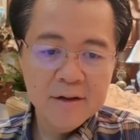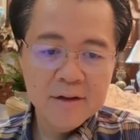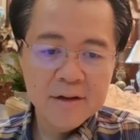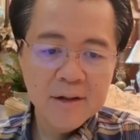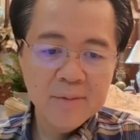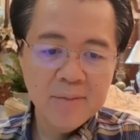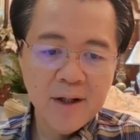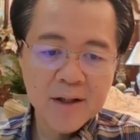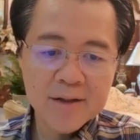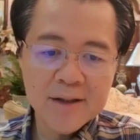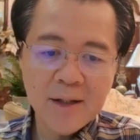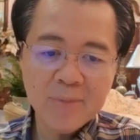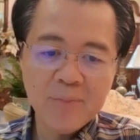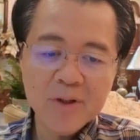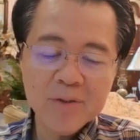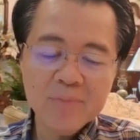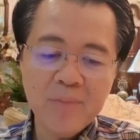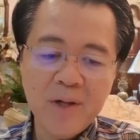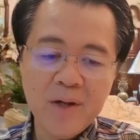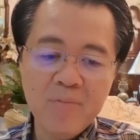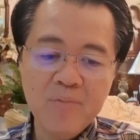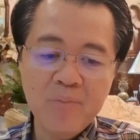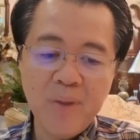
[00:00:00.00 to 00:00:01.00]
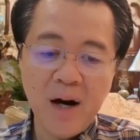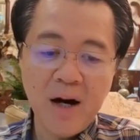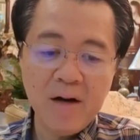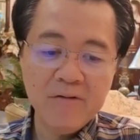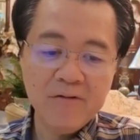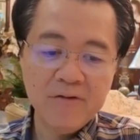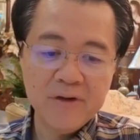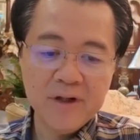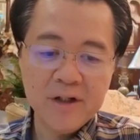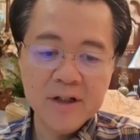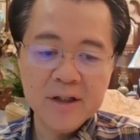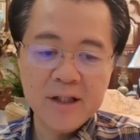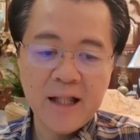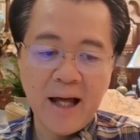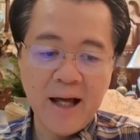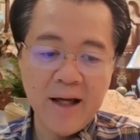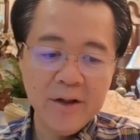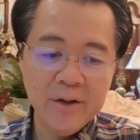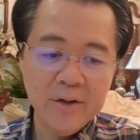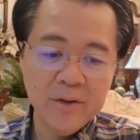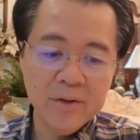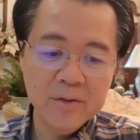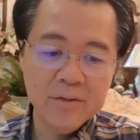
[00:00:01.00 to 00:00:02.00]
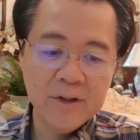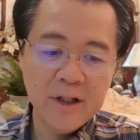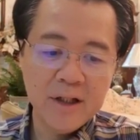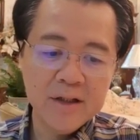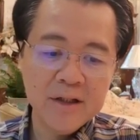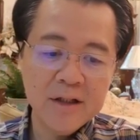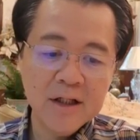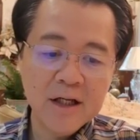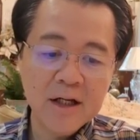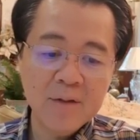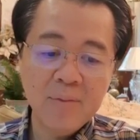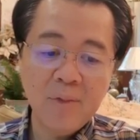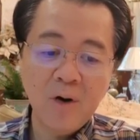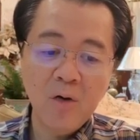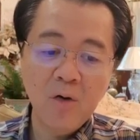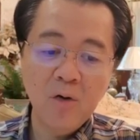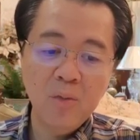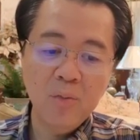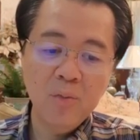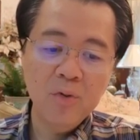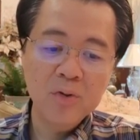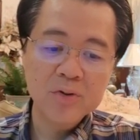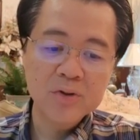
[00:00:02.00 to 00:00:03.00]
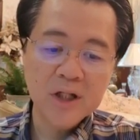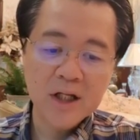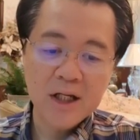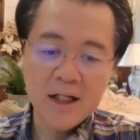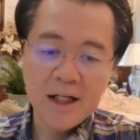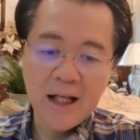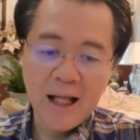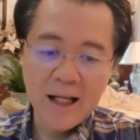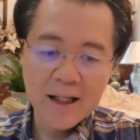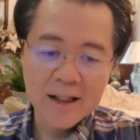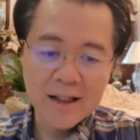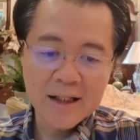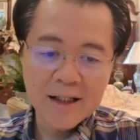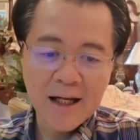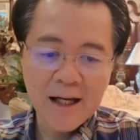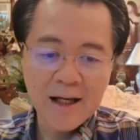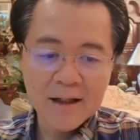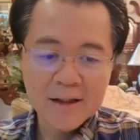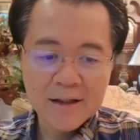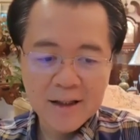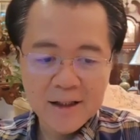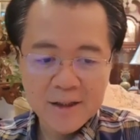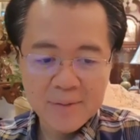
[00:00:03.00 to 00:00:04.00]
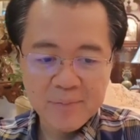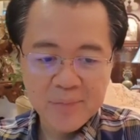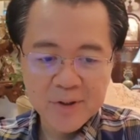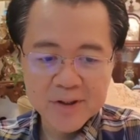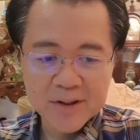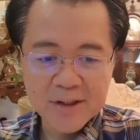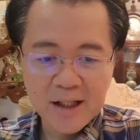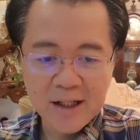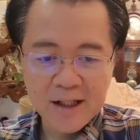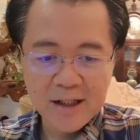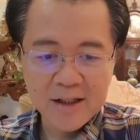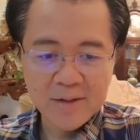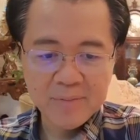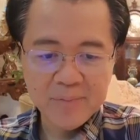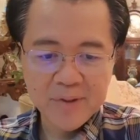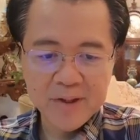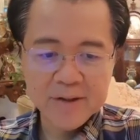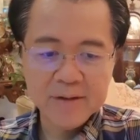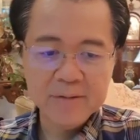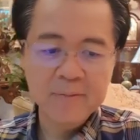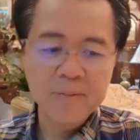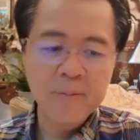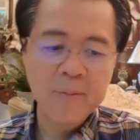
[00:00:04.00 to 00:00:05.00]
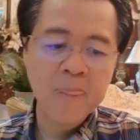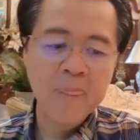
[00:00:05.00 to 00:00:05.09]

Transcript: 'Di diba? Dapat may buffer tayo na hindi ka maubos. Kaya lagi nga ipit ng ipit.